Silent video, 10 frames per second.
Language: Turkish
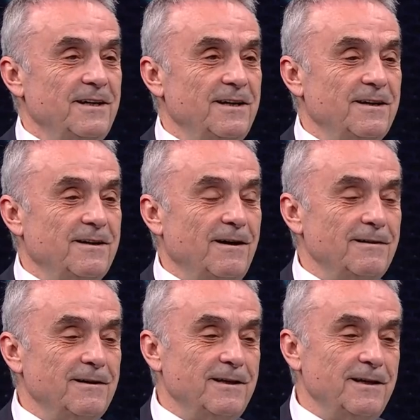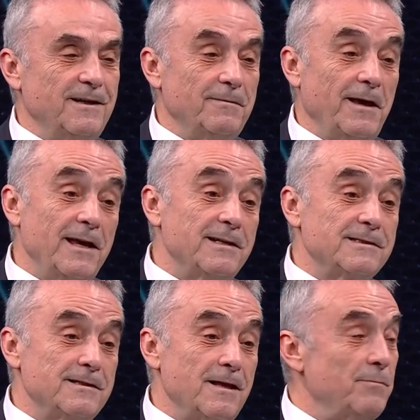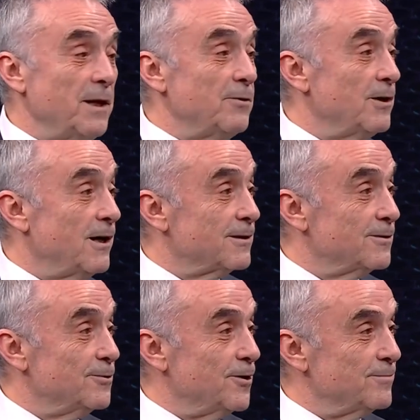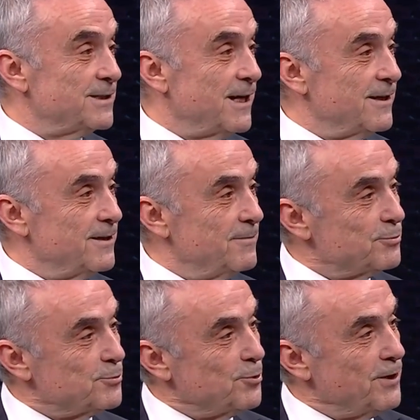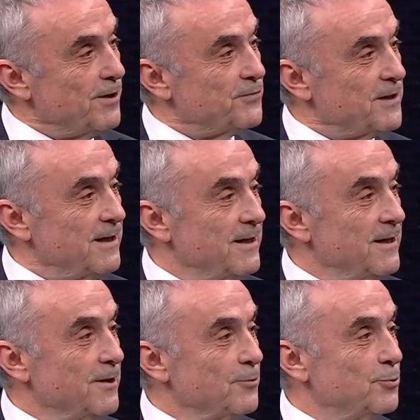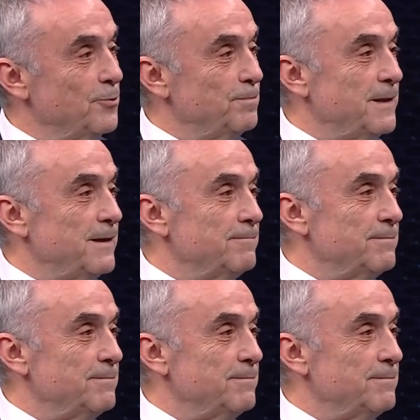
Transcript: Ee, kaldı ki en azından ben öyle algılıyorum. Sanki bu son hafta kulüplerin